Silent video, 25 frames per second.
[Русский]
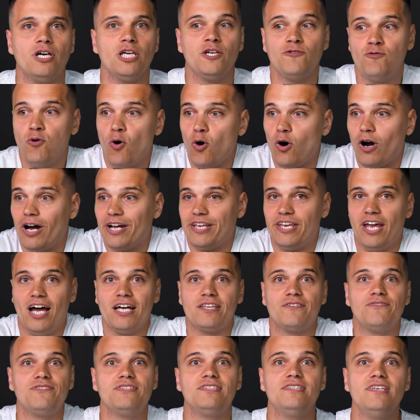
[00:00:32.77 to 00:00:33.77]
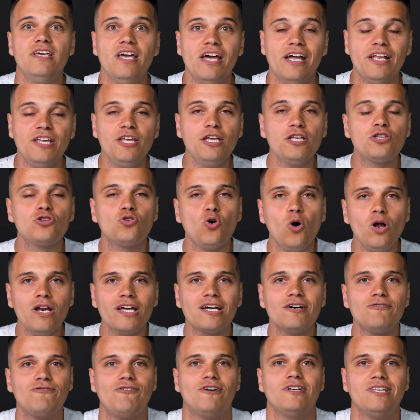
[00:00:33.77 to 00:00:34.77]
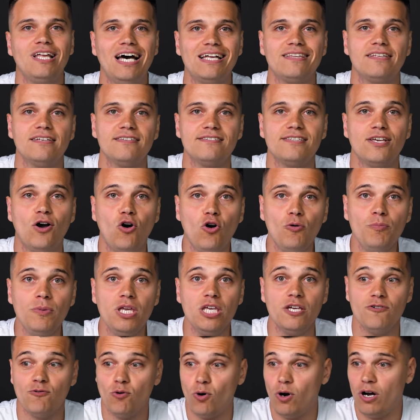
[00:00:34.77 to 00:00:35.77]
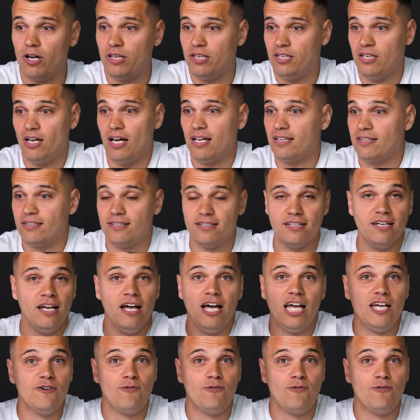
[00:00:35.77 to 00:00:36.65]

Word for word: Его хотят все, не только фанаты Xiaomi, его хотят, э,